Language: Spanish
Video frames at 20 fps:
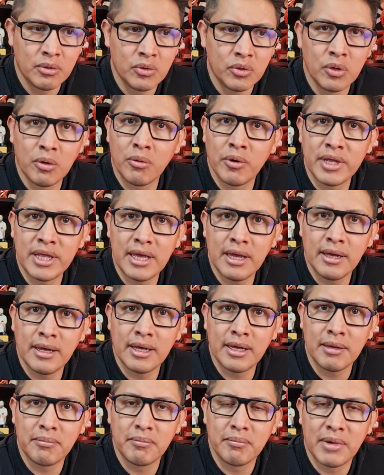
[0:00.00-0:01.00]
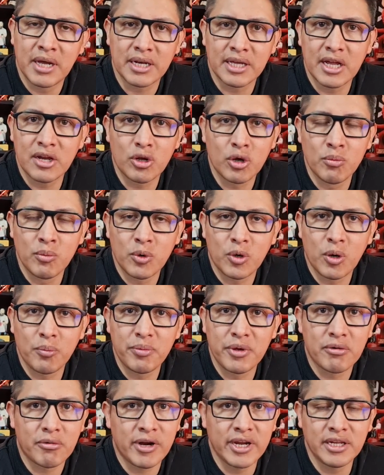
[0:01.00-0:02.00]
No voy a marcar como
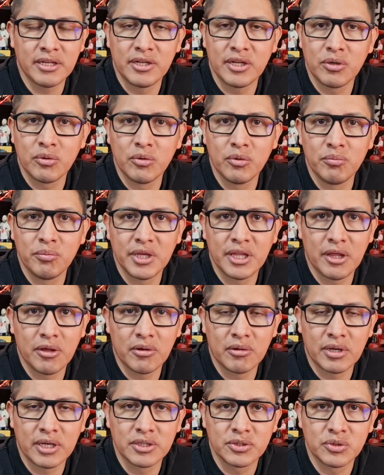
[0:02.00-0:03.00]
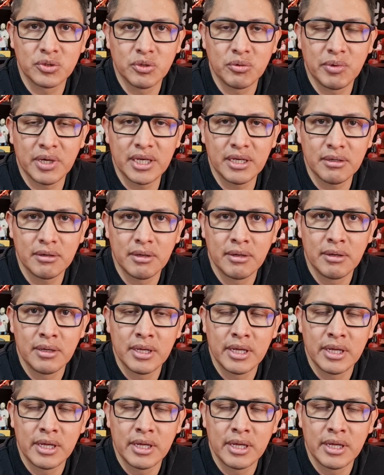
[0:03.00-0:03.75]
copyright ningún video que suban